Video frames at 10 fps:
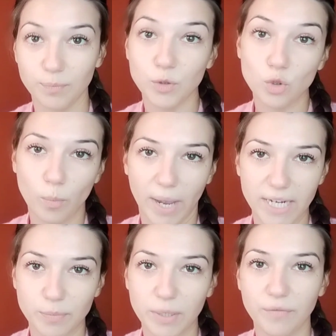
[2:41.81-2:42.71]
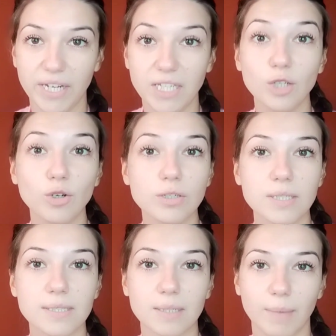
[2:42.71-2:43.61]
Zum Beispiel, wenn ihr
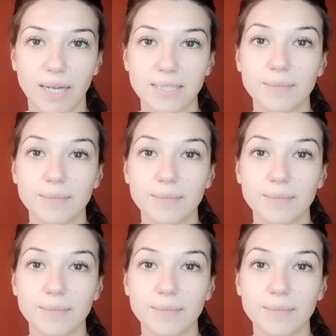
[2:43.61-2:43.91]
Notizen macht.